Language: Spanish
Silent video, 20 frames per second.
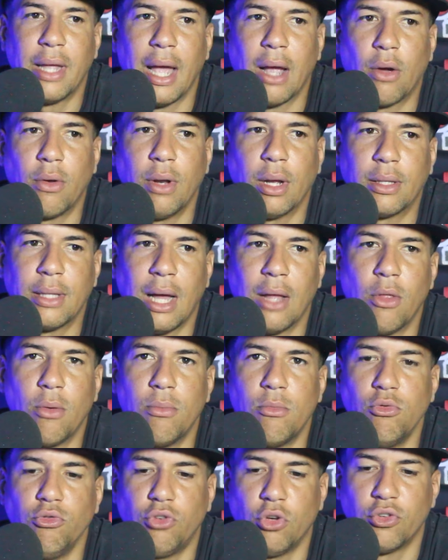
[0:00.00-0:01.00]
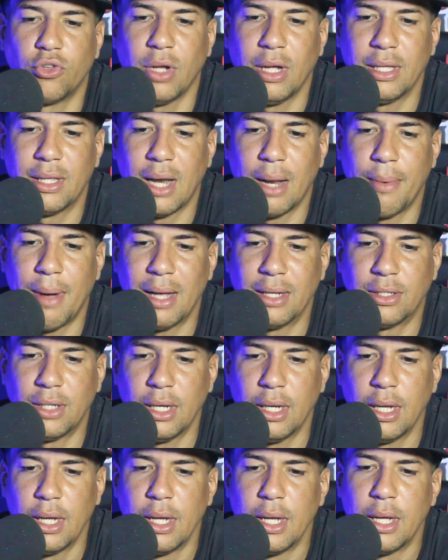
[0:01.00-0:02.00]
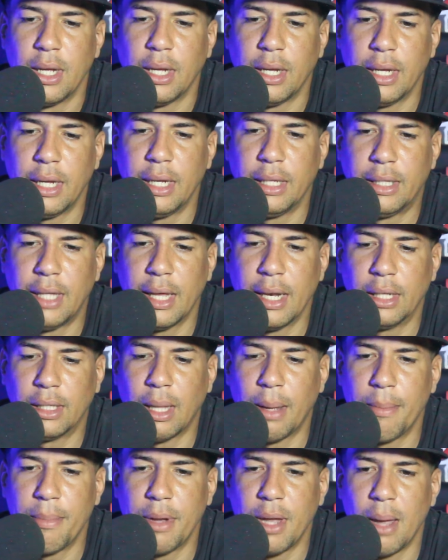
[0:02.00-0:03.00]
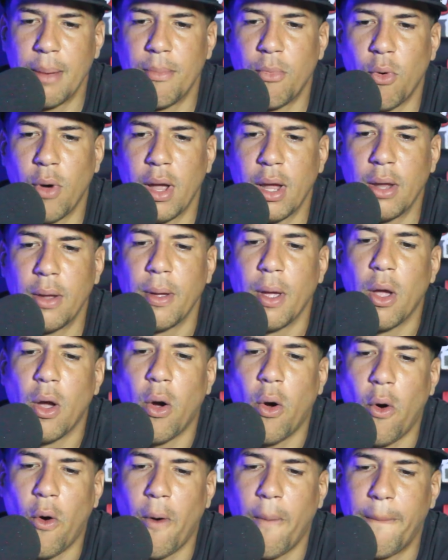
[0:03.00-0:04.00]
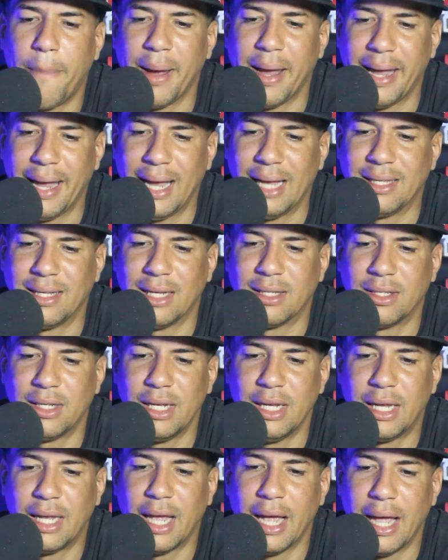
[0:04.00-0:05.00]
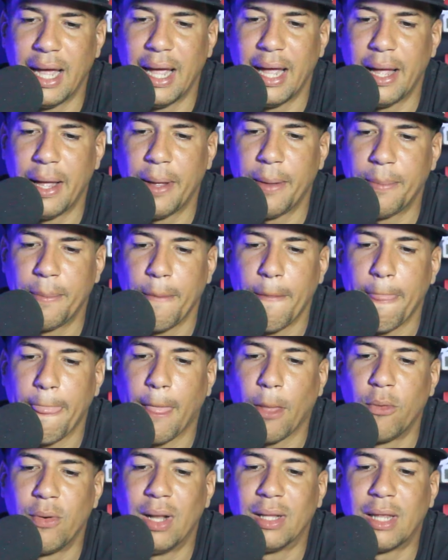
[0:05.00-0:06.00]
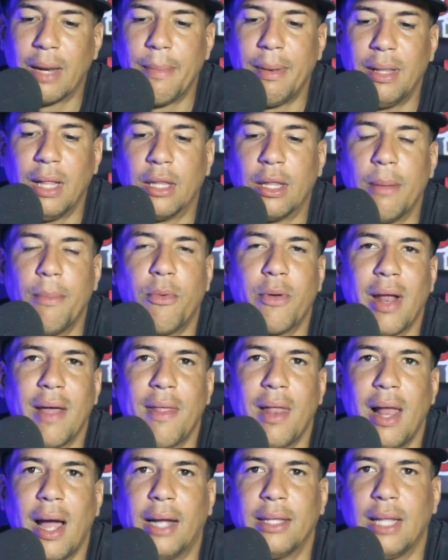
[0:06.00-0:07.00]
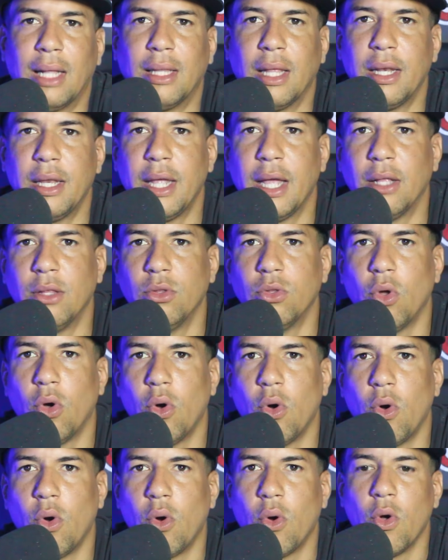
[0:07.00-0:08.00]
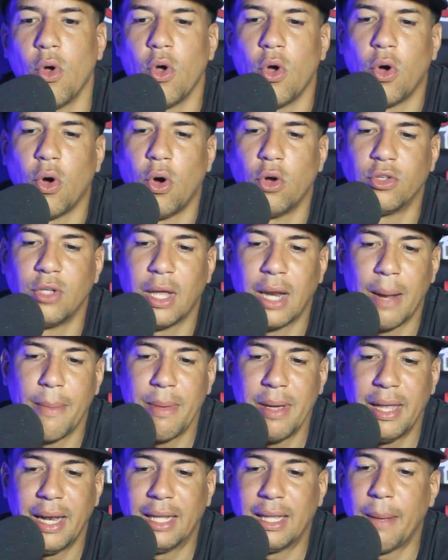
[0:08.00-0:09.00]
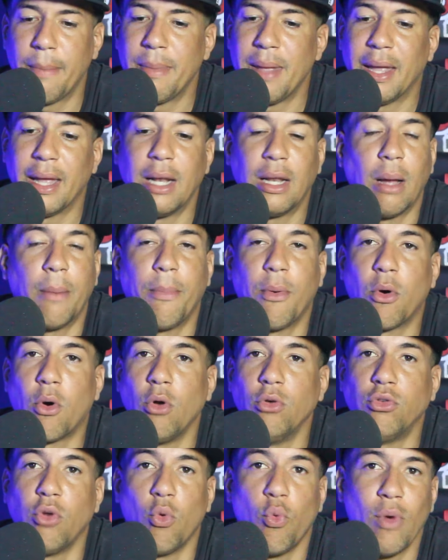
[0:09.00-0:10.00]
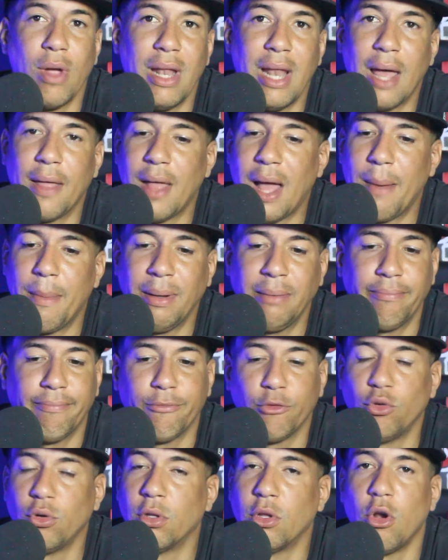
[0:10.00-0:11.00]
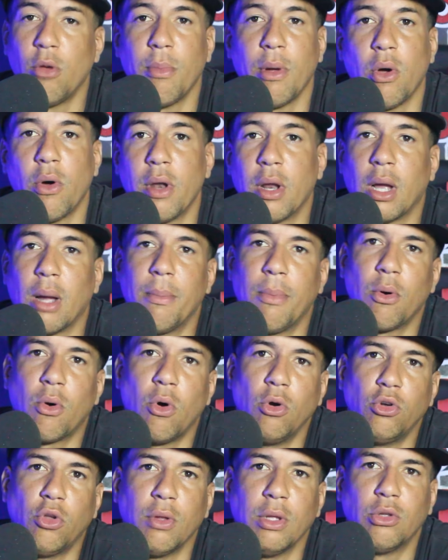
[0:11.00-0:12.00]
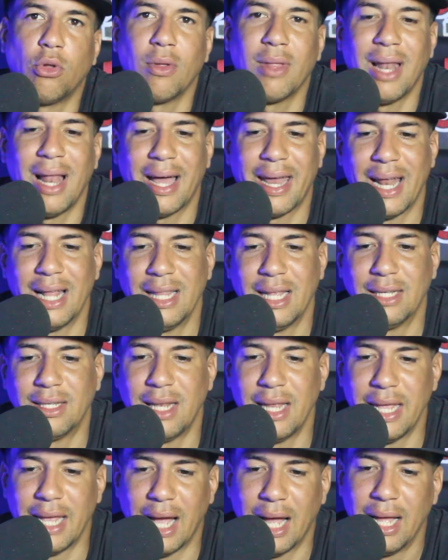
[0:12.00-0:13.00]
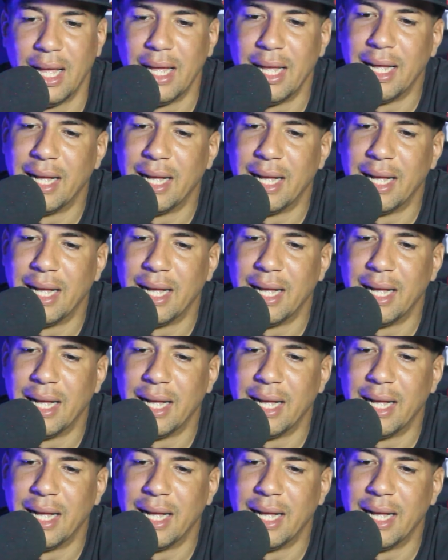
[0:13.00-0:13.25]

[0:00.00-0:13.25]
que ha conectado muchos extra bases y tiene también buen OPS. Así que una tremenda temporada la que está teniendo José Ramírez, también el campo corto William Adame, uno de los mejores campo cortos de todas las grandes ligas.